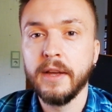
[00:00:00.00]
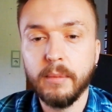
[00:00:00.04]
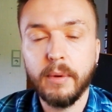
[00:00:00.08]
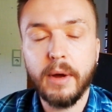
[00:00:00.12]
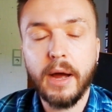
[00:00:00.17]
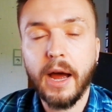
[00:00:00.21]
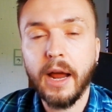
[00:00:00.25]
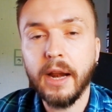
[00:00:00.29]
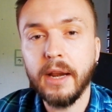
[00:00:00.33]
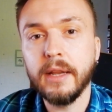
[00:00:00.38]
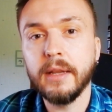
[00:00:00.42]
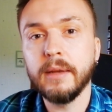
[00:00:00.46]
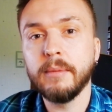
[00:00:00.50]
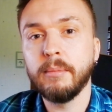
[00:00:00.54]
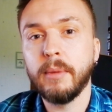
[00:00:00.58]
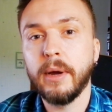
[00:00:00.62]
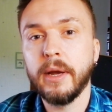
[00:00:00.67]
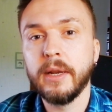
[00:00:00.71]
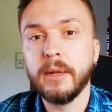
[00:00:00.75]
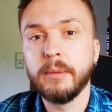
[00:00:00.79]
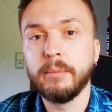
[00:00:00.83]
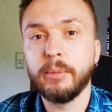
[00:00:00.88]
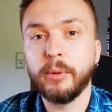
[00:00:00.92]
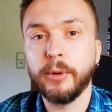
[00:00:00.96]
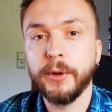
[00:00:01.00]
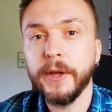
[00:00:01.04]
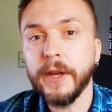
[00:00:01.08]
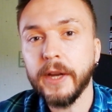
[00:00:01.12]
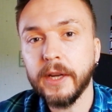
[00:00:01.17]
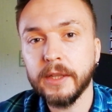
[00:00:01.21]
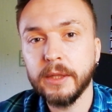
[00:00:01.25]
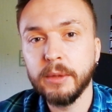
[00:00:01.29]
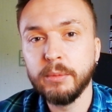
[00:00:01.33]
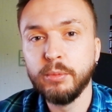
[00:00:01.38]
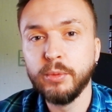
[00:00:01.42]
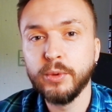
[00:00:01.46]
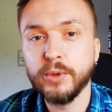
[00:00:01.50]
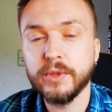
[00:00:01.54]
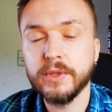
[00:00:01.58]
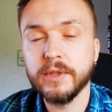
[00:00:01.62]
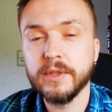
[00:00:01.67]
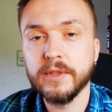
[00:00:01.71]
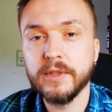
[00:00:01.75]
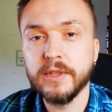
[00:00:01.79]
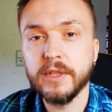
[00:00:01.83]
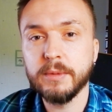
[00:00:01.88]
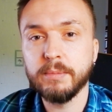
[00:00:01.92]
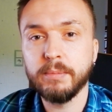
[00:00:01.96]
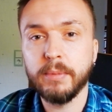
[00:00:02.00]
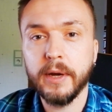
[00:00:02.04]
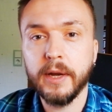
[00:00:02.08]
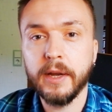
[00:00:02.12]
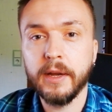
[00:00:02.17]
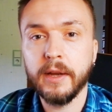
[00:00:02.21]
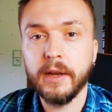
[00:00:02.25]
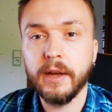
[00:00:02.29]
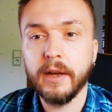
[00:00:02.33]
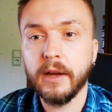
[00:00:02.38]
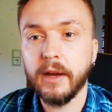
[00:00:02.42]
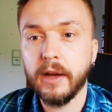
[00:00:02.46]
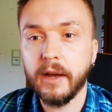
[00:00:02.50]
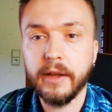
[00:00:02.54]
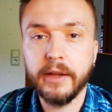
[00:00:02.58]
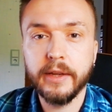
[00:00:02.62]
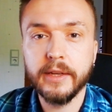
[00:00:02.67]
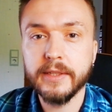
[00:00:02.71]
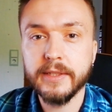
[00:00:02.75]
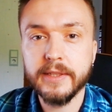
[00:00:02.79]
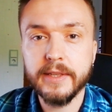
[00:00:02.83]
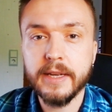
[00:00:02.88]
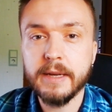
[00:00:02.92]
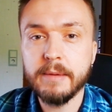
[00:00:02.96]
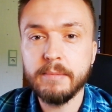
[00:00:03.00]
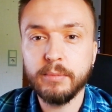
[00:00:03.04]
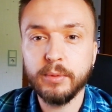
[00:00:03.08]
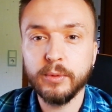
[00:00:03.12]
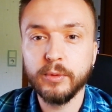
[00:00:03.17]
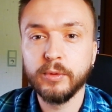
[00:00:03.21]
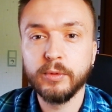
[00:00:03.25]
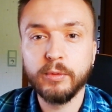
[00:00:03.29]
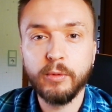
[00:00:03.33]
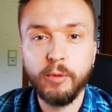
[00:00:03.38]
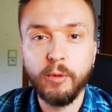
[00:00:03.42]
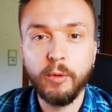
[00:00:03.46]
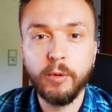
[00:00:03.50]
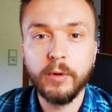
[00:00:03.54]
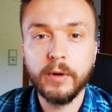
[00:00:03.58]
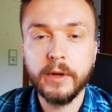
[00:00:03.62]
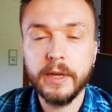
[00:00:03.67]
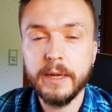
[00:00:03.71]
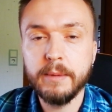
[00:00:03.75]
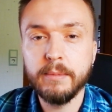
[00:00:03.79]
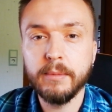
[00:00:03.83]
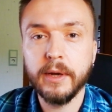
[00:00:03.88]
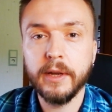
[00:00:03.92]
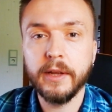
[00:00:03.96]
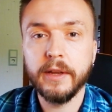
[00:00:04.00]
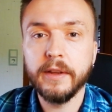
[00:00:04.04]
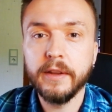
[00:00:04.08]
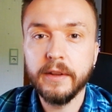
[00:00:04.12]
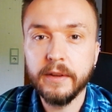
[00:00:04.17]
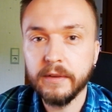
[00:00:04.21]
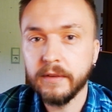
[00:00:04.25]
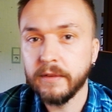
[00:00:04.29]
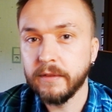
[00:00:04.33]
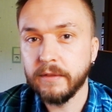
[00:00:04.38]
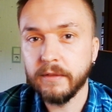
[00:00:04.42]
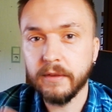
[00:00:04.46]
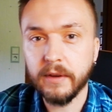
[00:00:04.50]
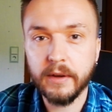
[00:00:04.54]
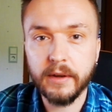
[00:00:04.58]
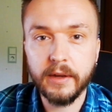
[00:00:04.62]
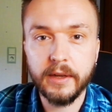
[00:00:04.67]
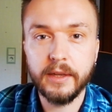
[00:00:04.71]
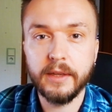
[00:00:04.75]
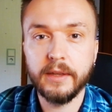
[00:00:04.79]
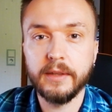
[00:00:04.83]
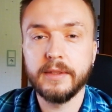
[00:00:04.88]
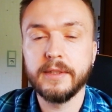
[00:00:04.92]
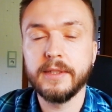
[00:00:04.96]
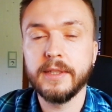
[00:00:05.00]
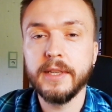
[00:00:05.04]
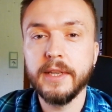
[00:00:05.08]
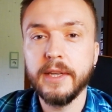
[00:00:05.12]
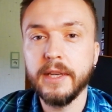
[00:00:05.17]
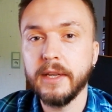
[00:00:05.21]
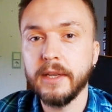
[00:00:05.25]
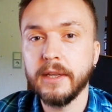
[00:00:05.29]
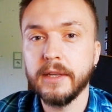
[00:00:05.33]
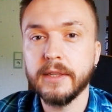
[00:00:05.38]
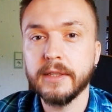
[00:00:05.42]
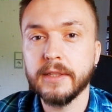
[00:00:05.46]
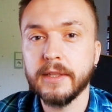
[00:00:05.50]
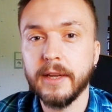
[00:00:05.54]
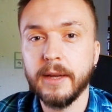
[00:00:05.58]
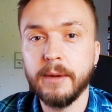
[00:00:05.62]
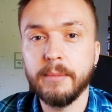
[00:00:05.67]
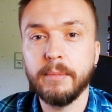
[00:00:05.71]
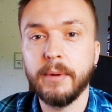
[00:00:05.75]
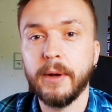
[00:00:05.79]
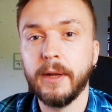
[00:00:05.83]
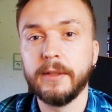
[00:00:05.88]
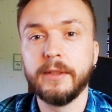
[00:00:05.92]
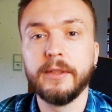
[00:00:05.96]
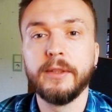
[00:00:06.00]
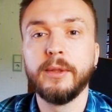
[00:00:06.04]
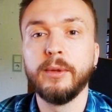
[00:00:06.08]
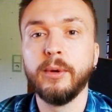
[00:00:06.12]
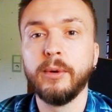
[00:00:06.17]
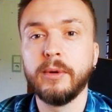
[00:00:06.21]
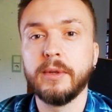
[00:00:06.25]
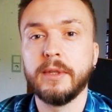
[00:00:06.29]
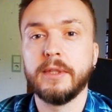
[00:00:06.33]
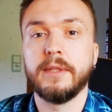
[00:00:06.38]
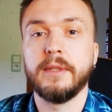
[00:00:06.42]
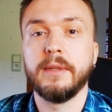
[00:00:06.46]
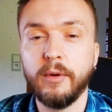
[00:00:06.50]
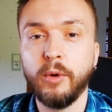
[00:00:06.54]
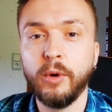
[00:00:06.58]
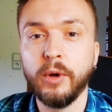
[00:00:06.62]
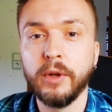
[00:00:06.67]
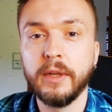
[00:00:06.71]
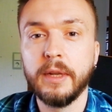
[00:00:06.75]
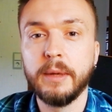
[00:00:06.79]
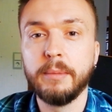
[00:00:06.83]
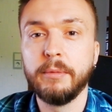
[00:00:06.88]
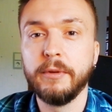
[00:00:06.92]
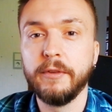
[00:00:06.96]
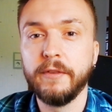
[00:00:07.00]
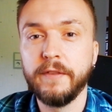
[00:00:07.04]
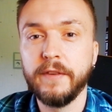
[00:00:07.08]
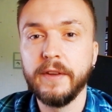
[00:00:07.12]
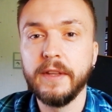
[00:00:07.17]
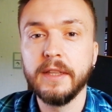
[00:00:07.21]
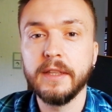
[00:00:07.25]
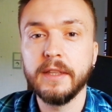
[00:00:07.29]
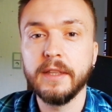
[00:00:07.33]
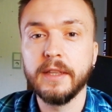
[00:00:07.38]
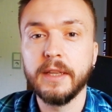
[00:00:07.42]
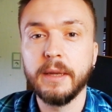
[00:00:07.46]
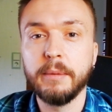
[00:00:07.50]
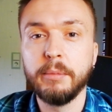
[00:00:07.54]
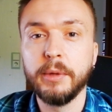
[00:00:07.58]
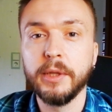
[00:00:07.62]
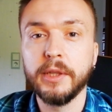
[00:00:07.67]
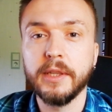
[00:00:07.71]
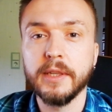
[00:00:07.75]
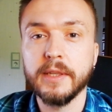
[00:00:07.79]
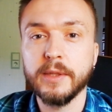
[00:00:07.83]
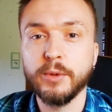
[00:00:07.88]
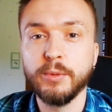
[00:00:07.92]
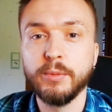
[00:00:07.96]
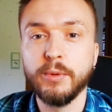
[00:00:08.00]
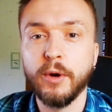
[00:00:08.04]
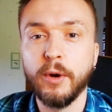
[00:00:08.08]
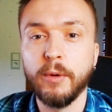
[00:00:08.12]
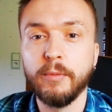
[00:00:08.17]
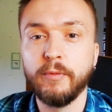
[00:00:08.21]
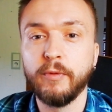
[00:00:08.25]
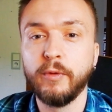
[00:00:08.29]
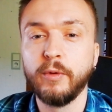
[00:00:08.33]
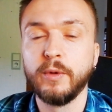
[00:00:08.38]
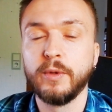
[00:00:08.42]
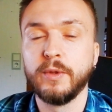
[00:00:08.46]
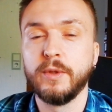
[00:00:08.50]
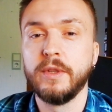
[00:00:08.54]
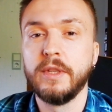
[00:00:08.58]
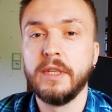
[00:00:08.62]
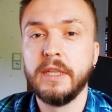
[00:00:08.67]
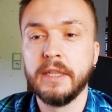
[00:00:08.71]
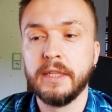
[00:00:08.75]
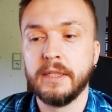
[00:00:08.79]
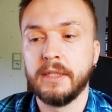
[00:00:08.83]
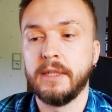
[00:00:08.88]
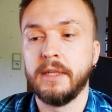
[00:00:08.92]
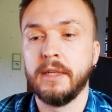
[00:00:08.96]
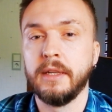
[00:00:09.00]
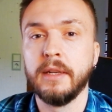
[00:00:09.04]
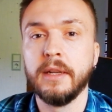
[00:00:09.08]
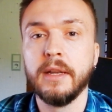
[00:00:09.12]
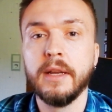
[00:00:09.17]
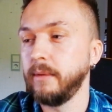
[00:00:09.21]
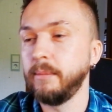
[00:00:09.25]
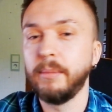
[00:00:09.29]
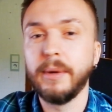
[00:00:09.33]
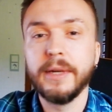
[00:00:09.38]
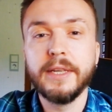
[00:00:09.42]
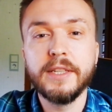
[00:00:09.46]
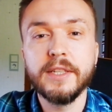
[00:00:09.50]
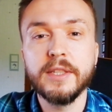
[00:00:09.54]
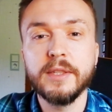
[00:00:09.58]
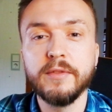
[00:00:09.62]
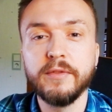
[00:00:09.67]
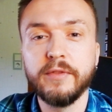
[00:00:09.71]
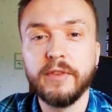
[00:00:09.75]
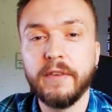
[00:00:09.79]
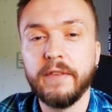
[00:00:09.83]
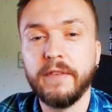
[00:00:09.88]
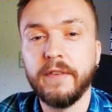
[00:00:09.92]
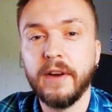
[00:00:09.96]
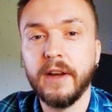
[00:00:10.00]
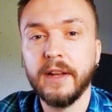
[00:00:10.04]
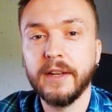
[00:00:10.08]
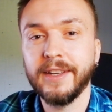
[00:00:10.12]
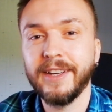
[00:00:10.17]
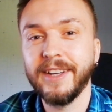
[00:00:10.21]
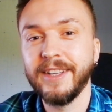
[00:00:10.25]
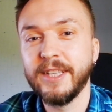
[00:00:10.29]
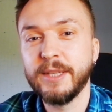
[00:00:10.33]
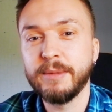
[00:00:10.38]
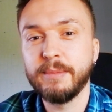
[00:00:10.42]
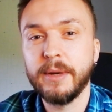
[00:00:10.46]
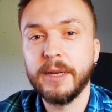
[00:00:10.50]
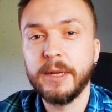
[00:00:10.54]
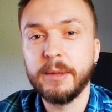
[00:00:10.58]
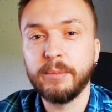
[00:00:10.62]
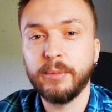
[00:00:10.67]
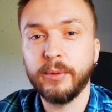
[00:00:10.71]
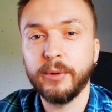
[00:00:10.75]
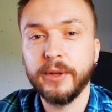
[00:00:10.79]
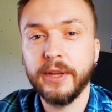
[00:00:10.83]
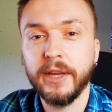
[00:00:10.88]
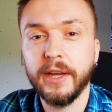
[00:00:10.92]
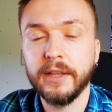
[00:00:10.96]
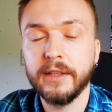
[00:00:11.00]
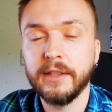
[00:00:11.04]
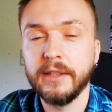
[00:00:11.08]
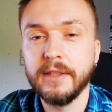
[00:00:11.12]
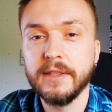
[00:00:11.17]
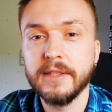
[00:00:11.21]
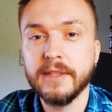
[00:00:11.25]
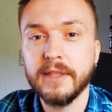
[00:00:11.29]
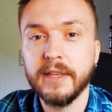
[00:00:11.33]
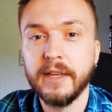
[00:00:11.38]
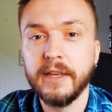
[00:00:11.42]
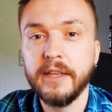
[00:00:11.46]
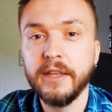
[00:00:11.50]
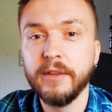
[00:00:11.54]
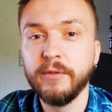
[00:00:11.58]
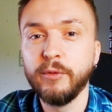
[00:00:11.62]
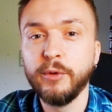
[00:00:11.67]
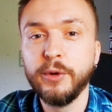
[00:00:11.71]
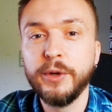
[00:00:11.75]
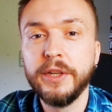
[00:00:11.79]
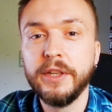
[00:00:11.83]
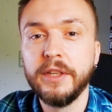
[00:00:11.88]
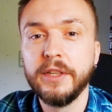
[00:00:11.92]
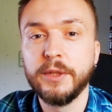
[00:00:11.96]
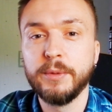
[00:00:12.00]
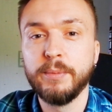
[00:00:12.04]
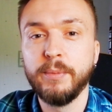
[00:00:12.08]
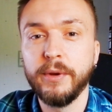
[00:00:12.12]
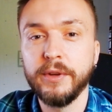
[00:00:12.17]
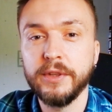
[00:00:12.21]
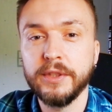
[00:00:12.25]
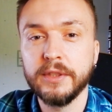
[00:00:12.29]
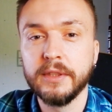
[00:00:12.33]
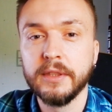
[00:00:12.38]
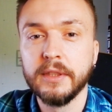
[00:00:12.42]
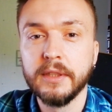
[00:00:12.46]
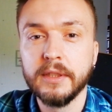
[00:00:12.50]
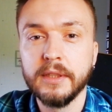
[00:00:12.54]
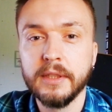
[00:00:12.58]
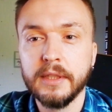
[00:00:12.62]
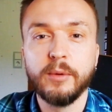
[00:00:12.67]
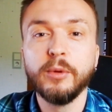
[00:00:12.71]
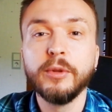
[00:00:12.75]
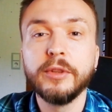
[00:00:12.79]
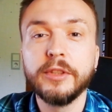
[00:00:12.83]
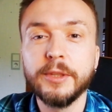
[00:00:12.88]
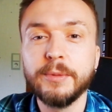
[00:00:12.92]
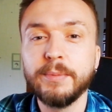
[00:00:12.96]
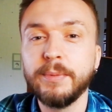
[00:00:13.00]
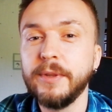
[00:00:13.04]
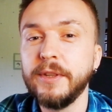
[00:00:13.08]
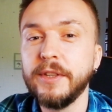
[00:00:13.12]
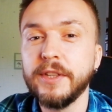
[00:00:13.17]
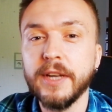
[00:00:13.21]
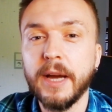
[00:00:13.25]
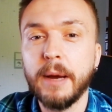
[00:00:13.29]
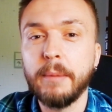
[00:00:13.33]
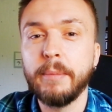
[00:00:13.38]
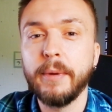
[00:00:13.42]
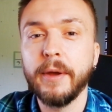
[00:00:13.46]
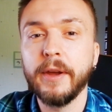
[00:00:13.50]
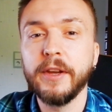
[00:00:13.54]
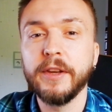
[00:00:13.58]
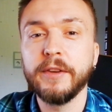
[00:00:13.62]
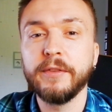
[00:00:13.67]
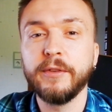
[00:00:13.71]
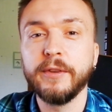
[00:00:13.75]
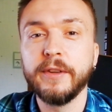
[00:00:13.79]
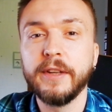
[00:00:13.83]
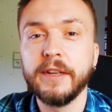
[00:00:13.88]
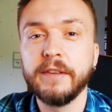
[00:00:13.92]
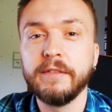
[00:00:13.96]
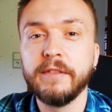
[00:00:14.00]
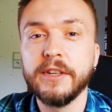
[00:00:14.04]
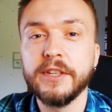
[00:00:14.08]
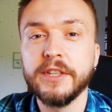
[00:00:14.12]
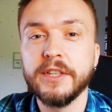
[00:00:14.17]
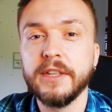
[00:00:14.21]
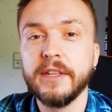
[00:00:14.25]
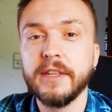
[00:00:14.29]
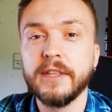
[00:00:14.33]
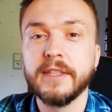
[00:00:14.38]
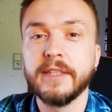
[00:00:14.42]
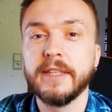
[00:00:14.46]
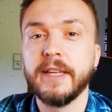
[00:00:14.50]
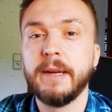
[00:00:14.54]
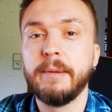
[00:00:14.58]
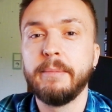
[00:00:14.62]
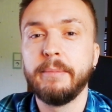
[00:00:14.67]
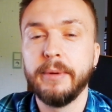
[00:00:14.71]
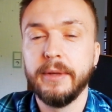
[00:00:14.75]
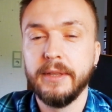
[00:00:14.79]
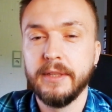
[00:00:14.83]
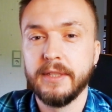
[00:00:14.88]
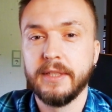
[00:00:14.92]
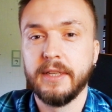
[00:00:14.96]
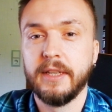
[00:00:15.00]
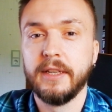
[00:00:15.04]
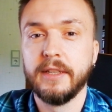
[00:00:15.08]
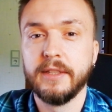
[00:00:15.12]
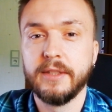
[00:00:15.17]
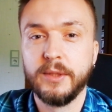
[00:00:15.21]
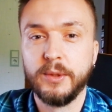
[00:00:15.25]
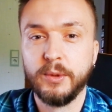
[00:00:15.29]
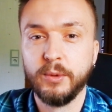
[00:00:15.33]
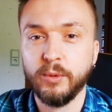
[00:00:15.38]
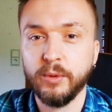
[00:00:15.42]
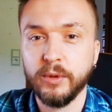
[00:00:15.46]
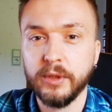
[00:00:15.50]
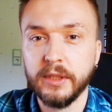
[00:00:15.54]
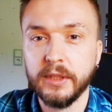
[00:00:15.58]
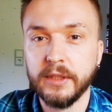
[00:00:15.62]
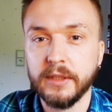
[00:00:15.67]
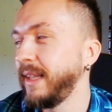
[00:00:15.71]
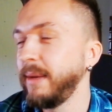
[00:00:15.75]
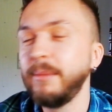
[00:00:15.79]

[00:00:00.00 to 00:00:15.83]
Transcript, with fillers: Alle meine Projekte müssen sich bei Xamp und Co. immer in CXM-HTDocs-Ordner befinden, damit das überhaupt funktionieren kann. Bei diesem Verfahren kann ich meine Projekte installieren, wohin ich möchte und ich bin nicht abhängig von irgendwelchen XAMPP-Installationen.